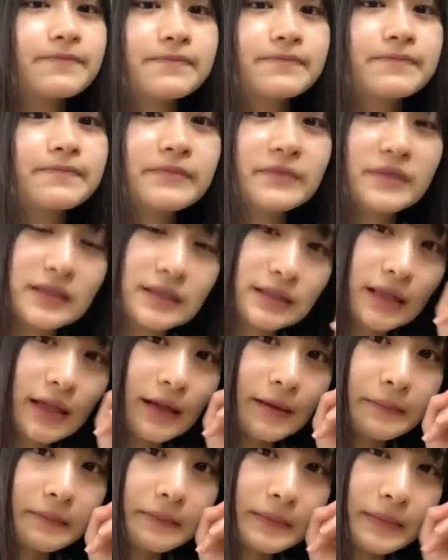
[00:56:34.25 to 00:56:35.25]
そして
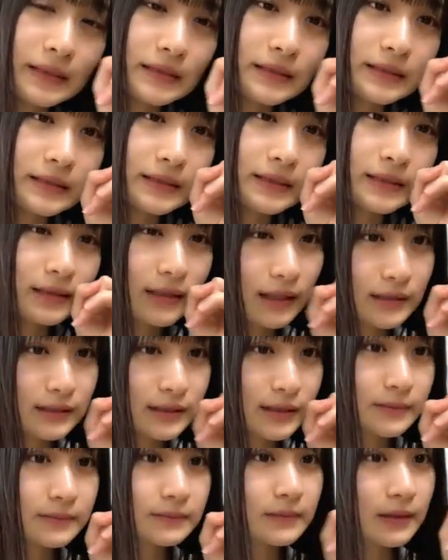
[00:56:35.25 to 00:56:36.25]
1位たっちゃん
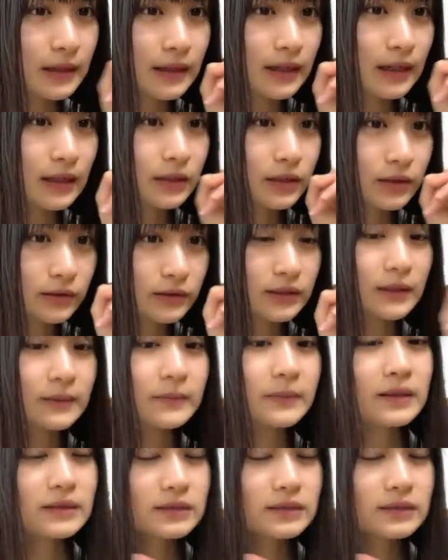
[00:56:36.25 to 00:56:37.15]
ありがとうございます